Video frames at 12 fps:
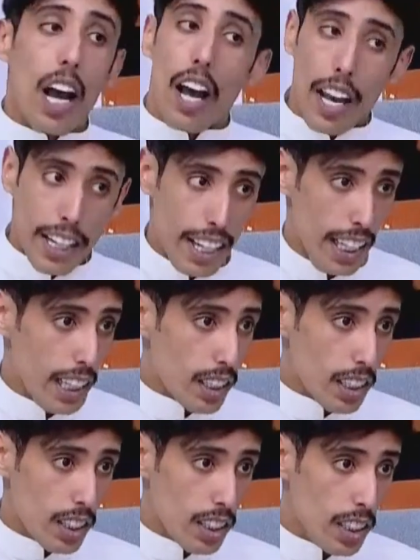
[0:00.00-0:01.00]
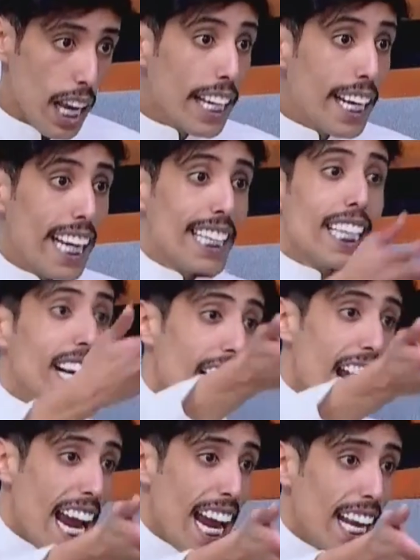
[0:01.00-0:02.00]
اكيد فاميم اكيد
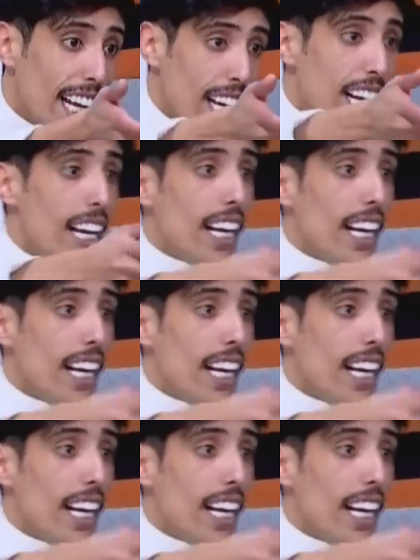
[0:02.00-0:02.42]
ليه؟ شوف شوف